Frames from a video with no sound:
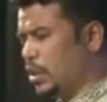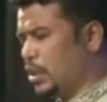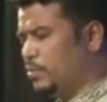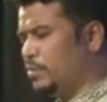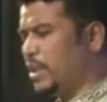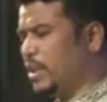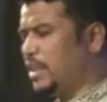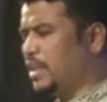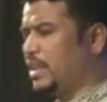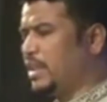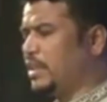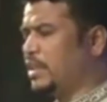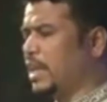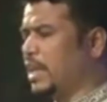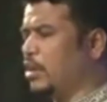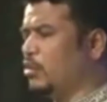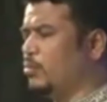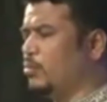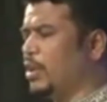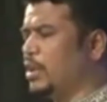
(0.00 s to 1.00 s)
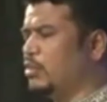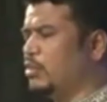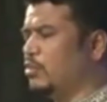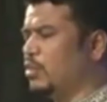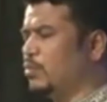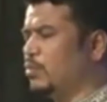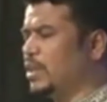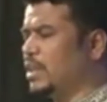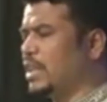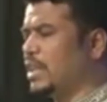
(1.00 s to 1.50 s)
মানব জাতিকে সে আহ্বান
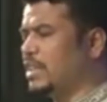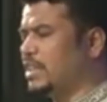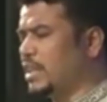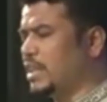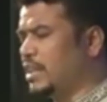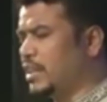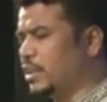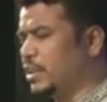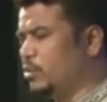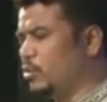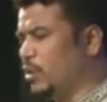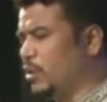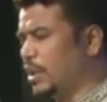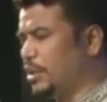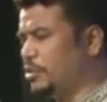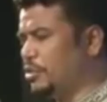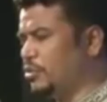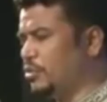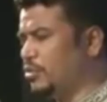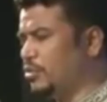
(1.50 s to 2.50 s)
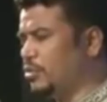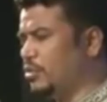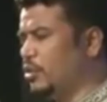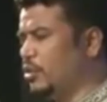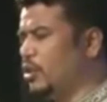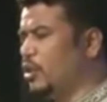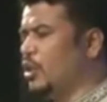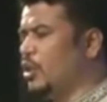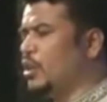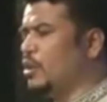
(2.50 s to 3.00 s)
করবে তার জান্নাতে ঢোকার জন্য
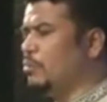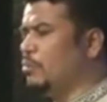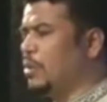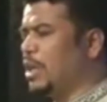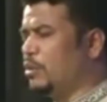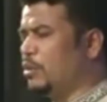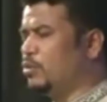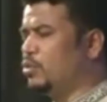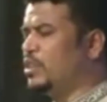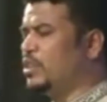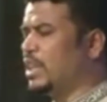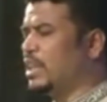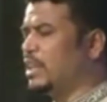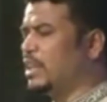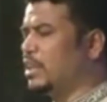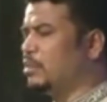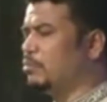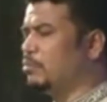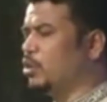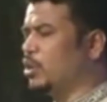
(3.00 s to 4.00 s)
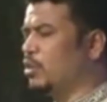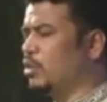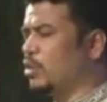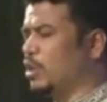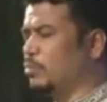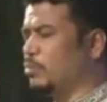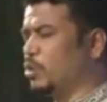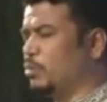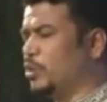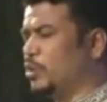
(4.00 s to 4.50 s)
মানুষ জান্নাত মনে
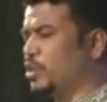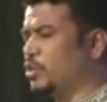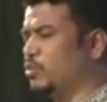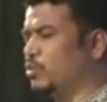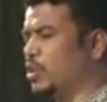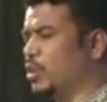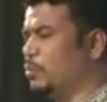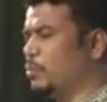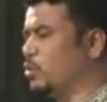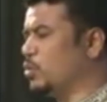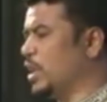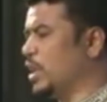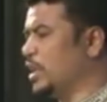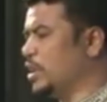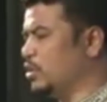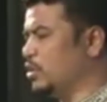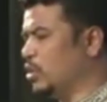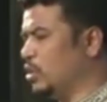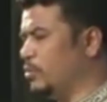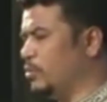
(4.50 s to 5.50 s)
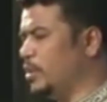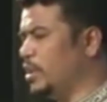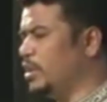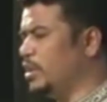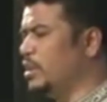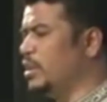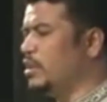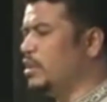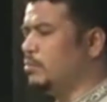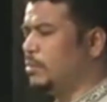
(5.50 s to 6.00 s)
করে প্রবেশ করে প্রতারিত হবে
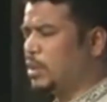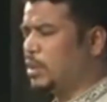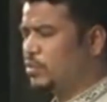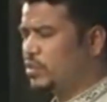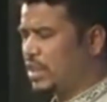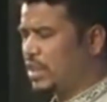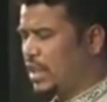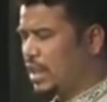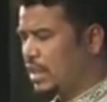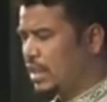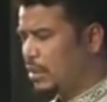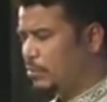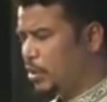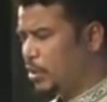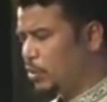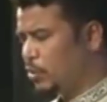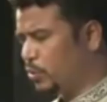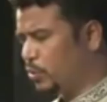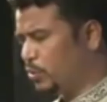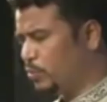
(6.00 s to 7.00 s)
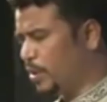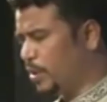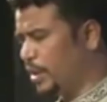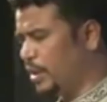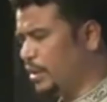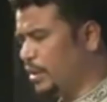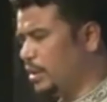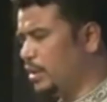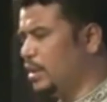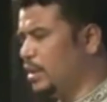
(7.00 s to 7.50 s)
মানুষ জাহান্নামে
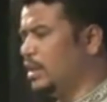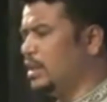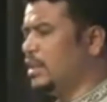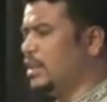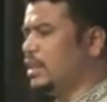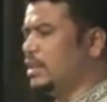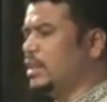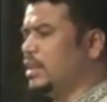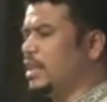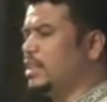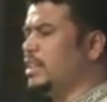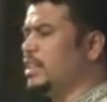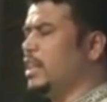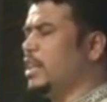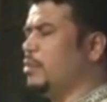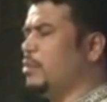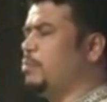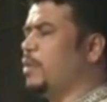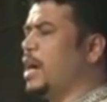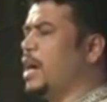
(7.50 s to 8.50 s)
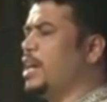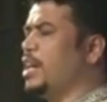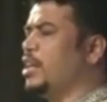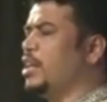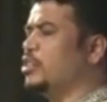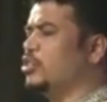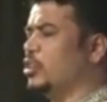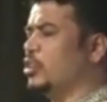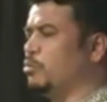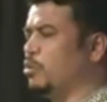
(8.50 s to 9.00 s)
ঢুকবে দাজ্জালের পায়ে
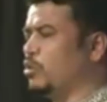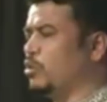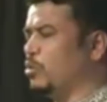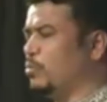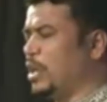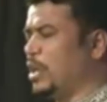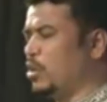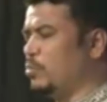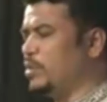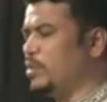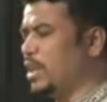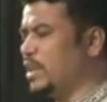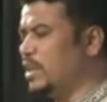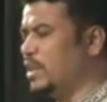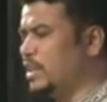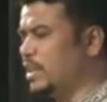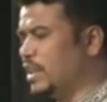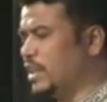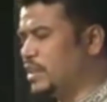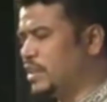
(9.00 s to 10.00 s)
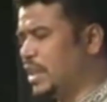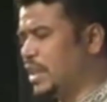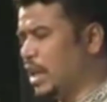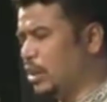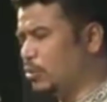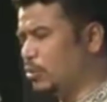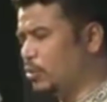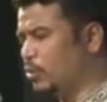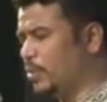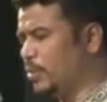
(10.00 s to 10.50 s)
সমগ্র মানব জাতি সেজদা
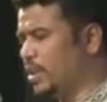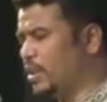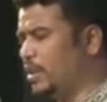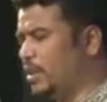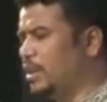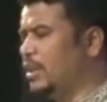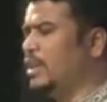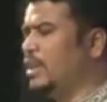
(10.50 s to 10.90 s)
করবে